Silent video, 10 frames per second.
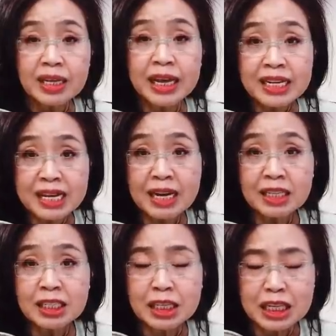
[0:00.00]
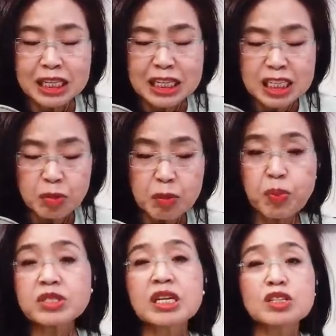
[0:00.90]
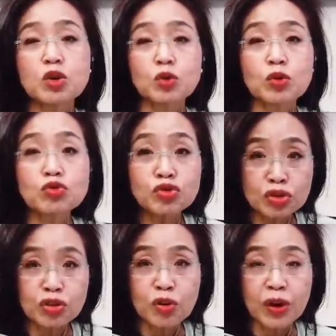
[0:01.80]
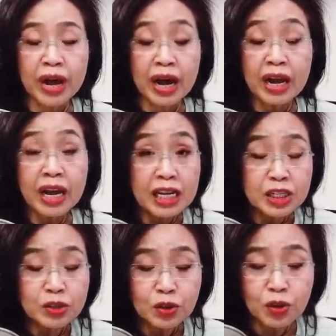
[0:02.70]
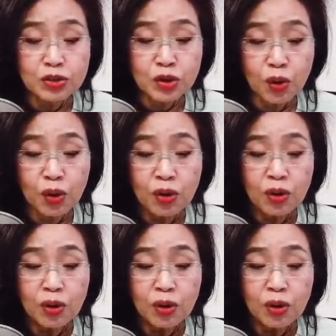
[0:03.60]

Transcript: 예상은 22% 정도는 줄어들 거야 했었던 거죠.